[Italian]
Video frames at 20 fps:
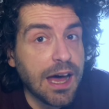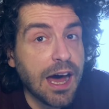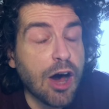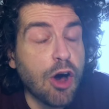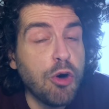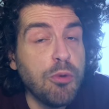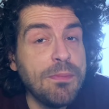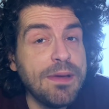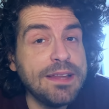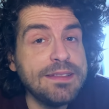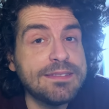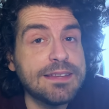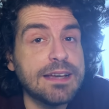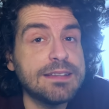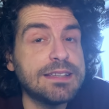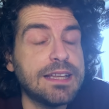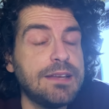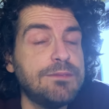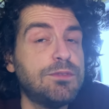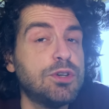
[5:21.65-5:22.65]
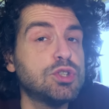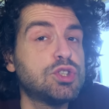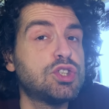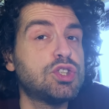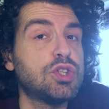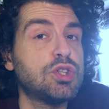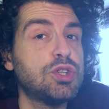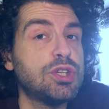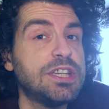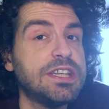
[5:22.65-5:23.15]
aumentate il
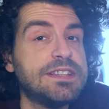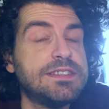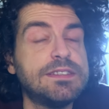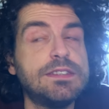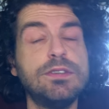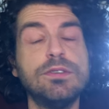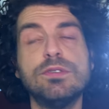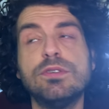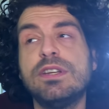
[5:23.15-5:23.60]
vostro rischio.